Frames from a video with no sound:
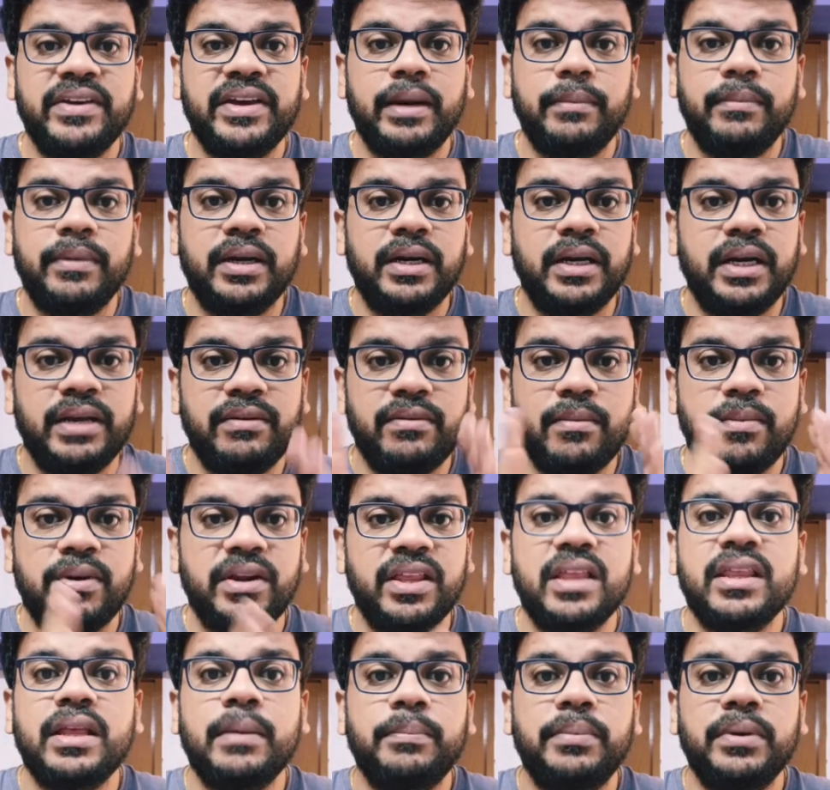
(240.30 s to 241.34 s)
விக்ரமன்லாம் இவன்
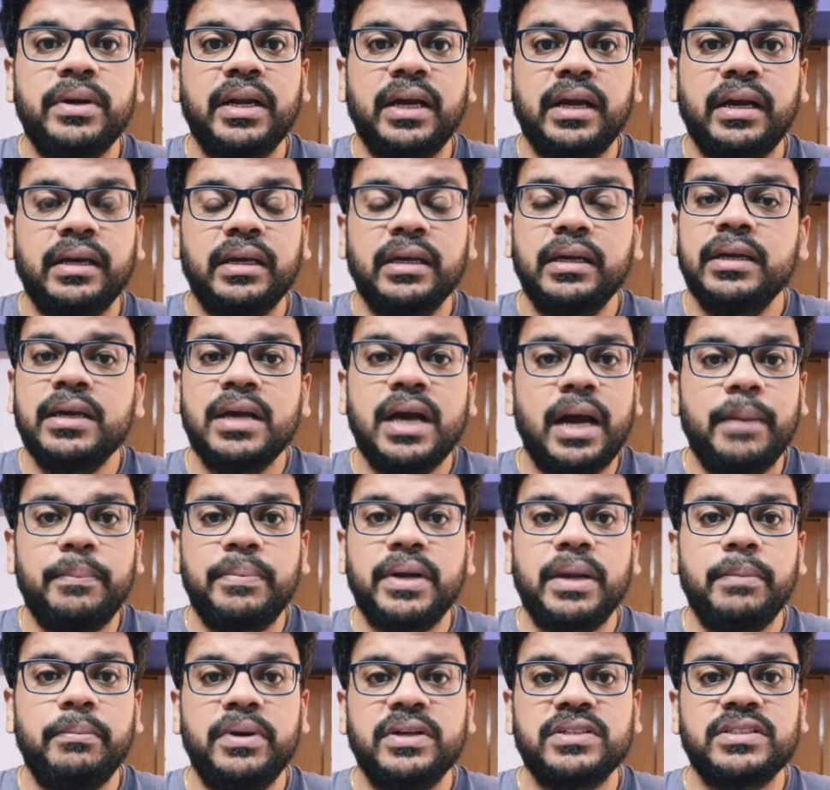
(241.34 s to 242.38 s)
பண்ணதான் தப்புன்னாங்க
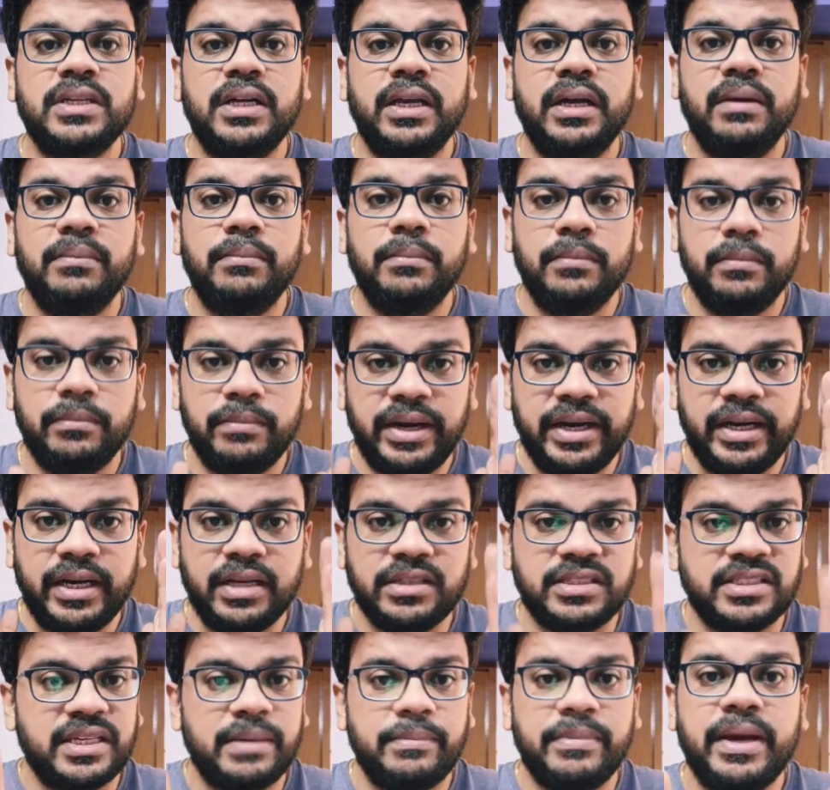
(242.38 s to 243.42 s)
அப்படிலாம் பேசலை மைனா
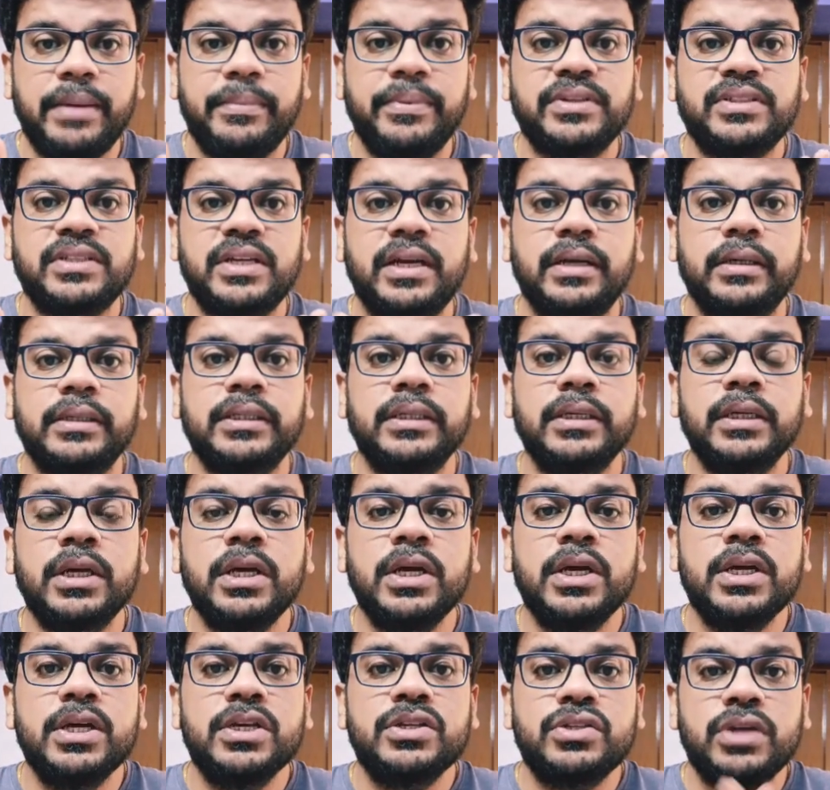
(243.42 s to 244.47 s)
செம்மையாக பேசுனாங்க
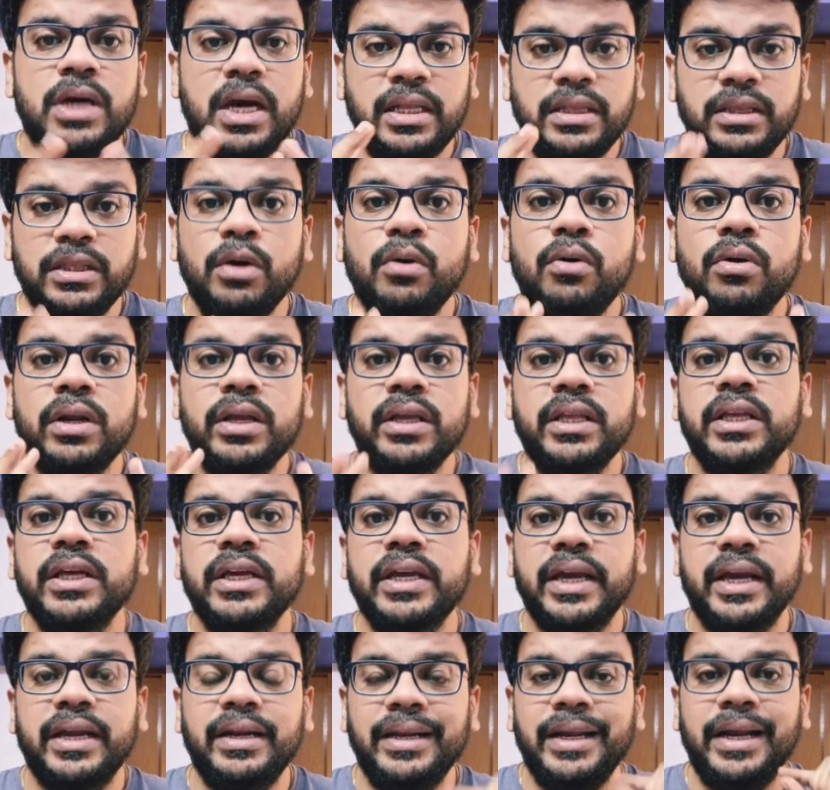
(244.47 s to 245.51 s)
ஸோ அந்த ஒரு இது
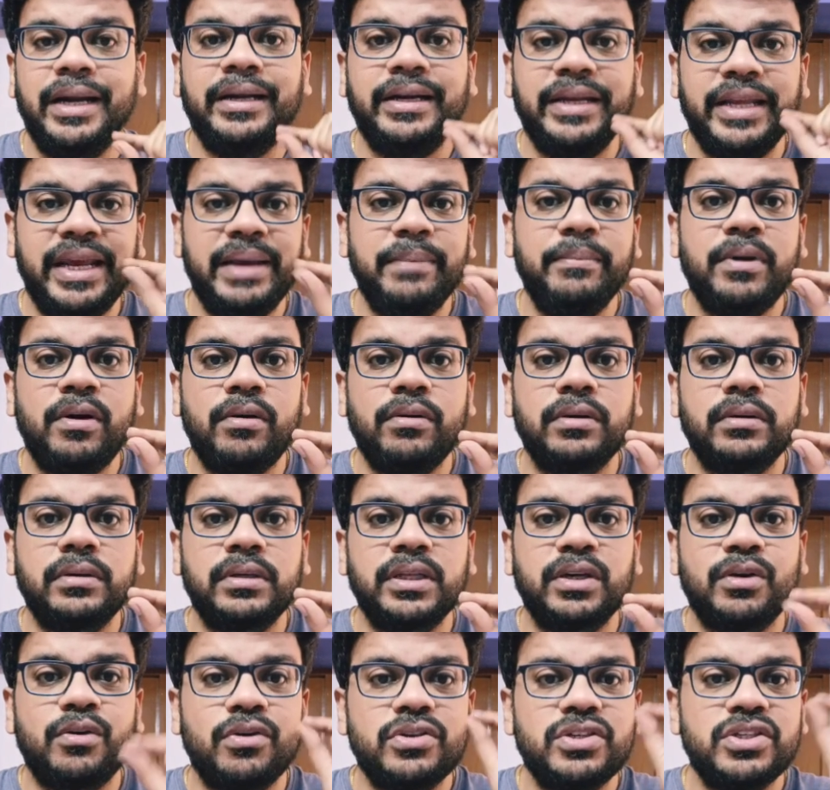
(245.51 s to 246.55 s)
என்ன டீம் அவங்க
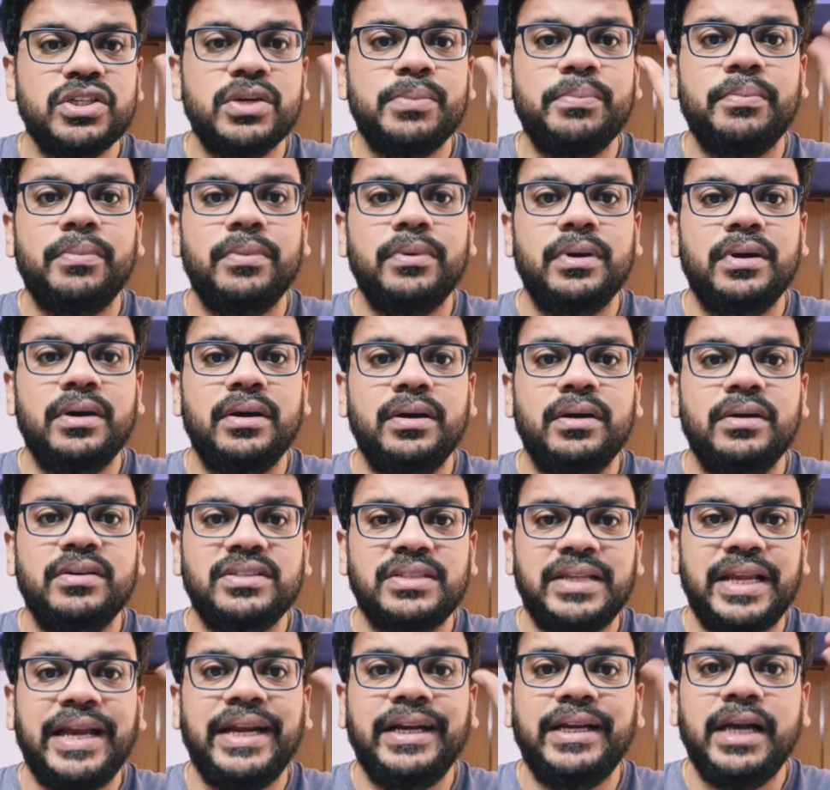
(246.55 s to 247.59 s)
வந்து கொஞ்சம்
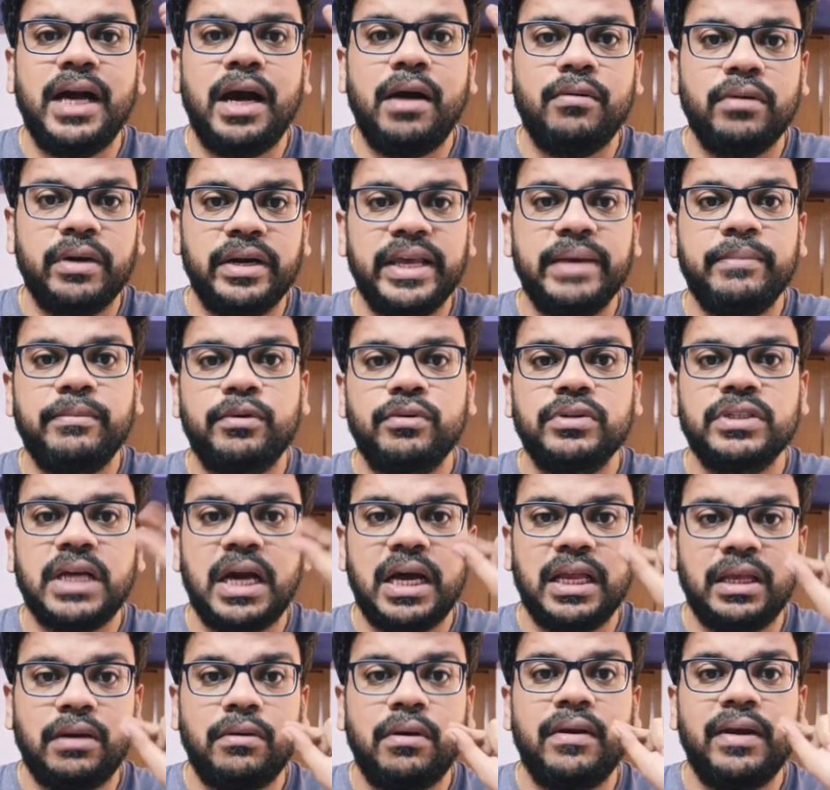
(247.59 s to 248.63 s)
ஸ்லைட்டாக அவங்க டீம்
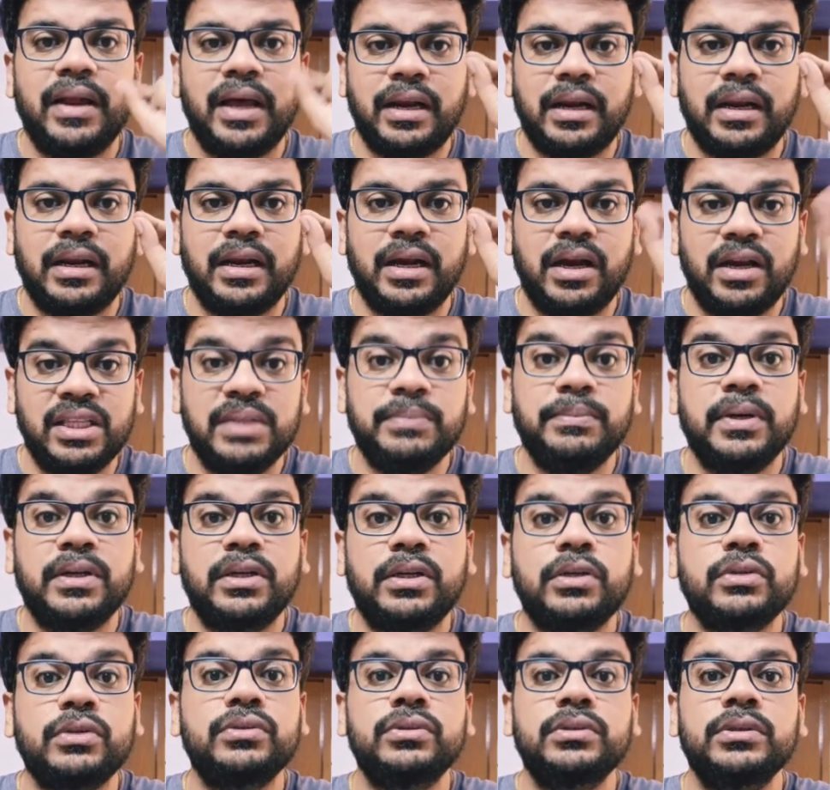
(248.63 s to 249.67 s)
கொஞ்சம் ஆதரவாக விளாட்றாங்க அது
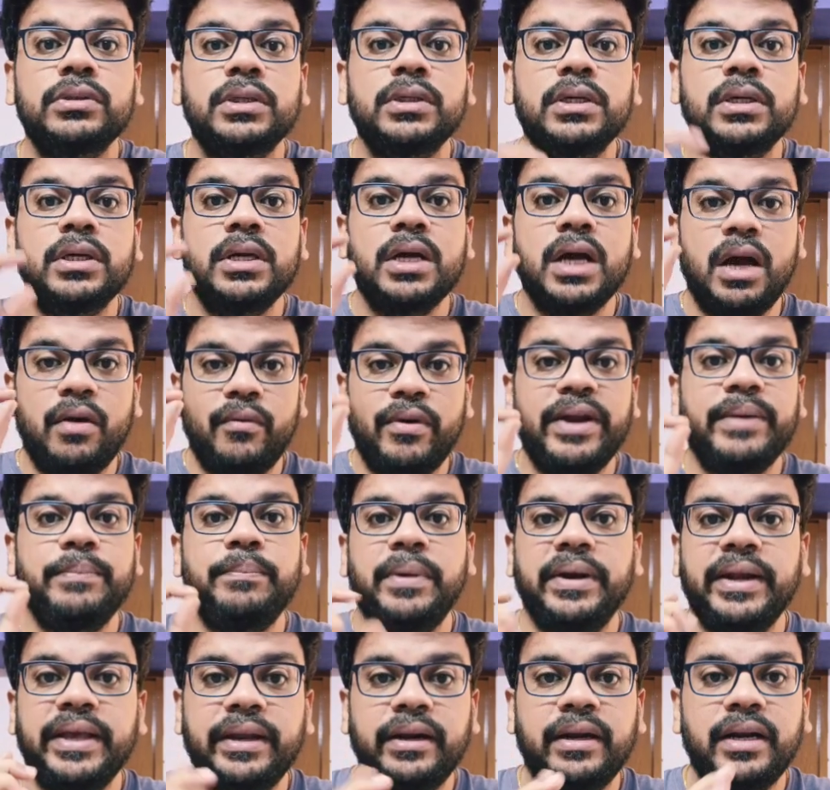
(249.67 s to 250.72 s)
மட்டும் அவாய்ட்
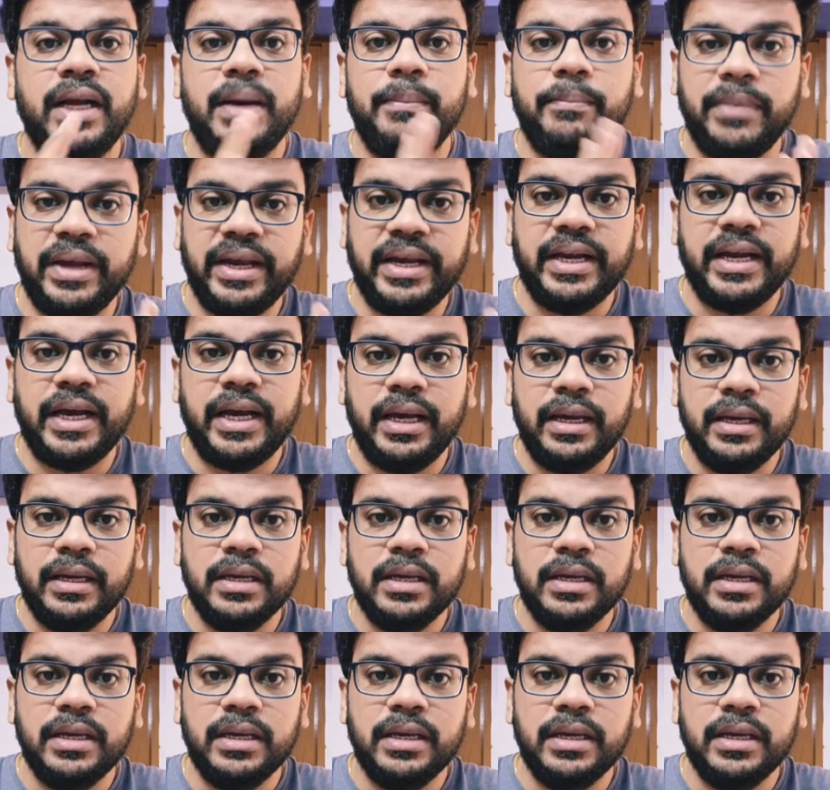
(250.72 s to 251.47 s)
பண்ணியிருக்கலாம் மைனா